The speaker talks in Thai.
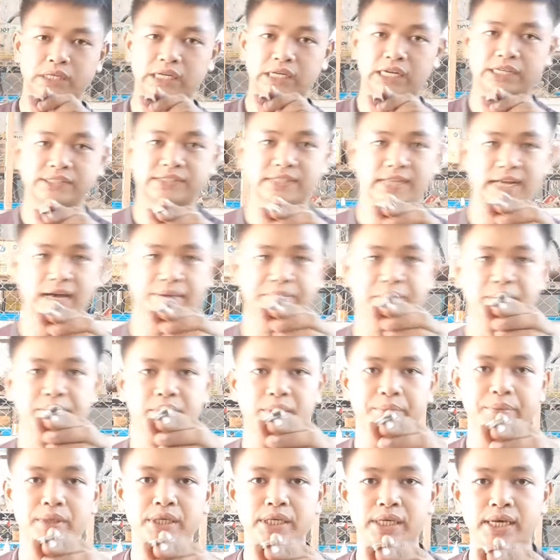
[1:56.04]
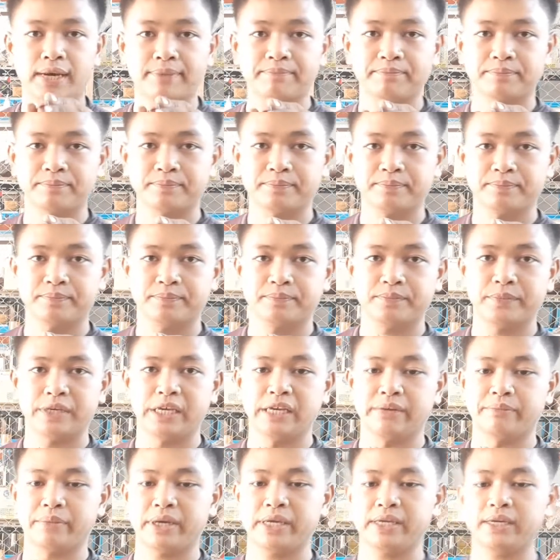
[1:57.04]
มีลักษณะเป็นแบบนี้ครับ
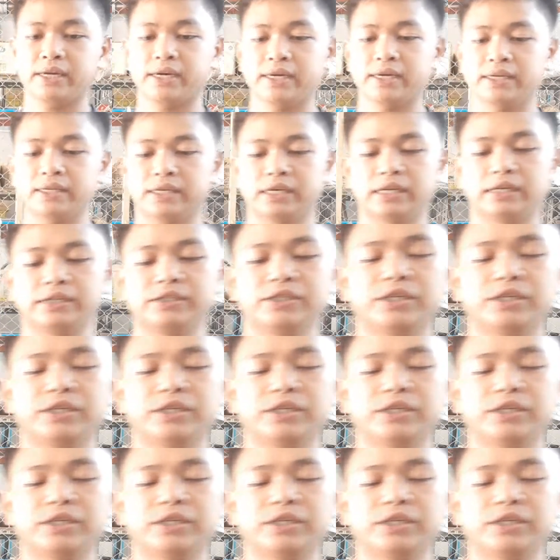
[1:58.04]
เห็นไหมนะเห็น